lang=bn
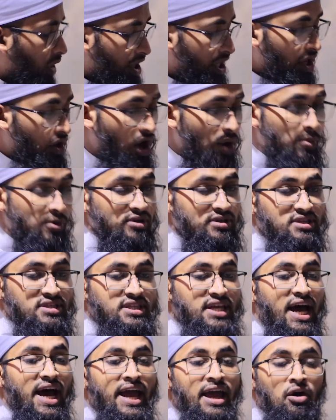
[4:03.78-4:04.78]
ওই
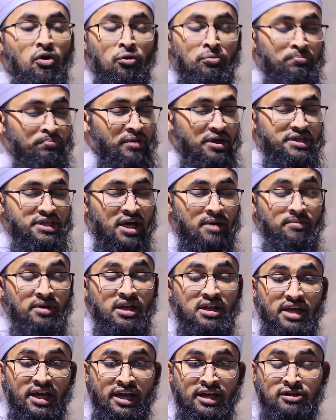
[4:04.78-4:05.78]
অবস্থায় উম্মে
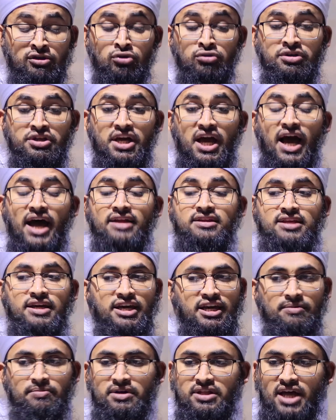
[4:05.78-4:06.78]
জামিল এই দুনিয়া
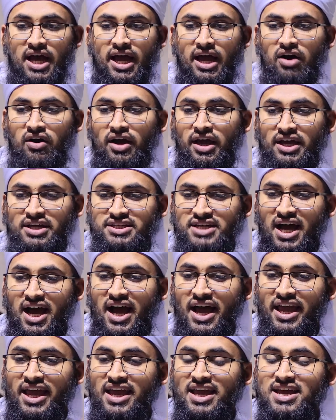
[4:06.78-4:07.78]
থেকে বিদায় হয়ে
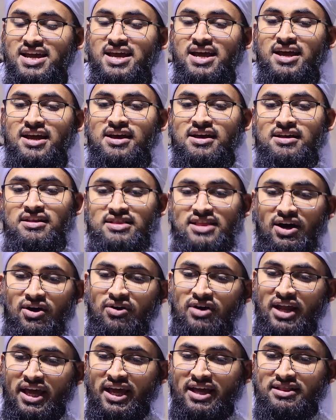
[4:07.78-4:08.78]
যায়
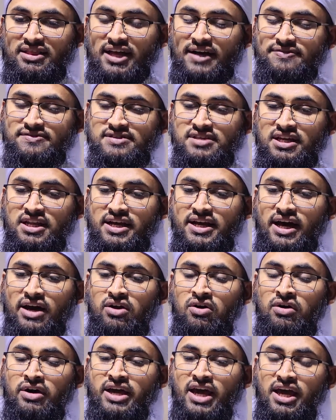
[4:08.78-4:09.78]
তাহলে তাফসির
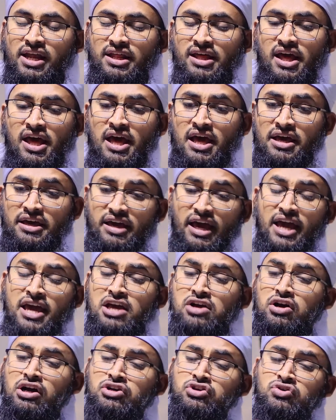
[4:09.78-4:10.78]
কারকের
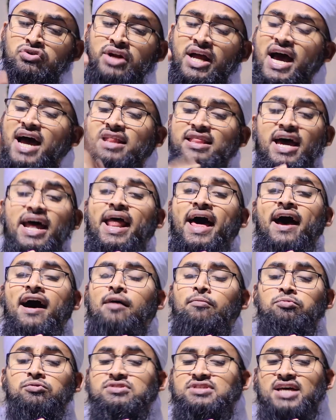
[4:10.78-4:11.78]
এই ঘটনা দ্বারা
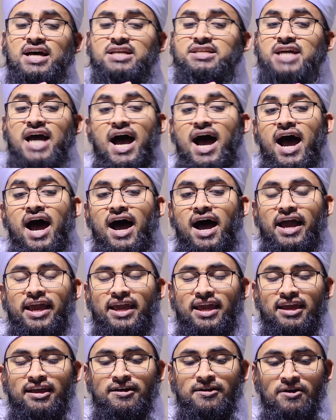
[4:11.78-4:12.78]
বোঝা
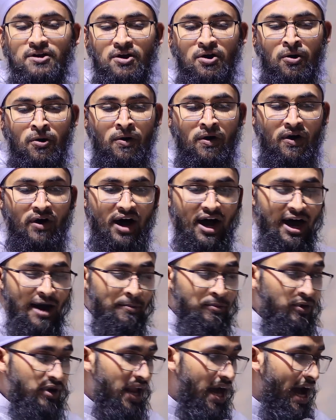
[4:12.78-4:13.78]
যায়
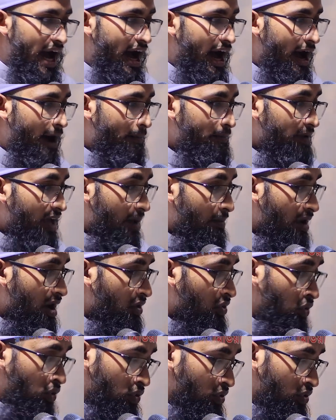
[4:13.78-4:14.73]
আবুল আহাব এবং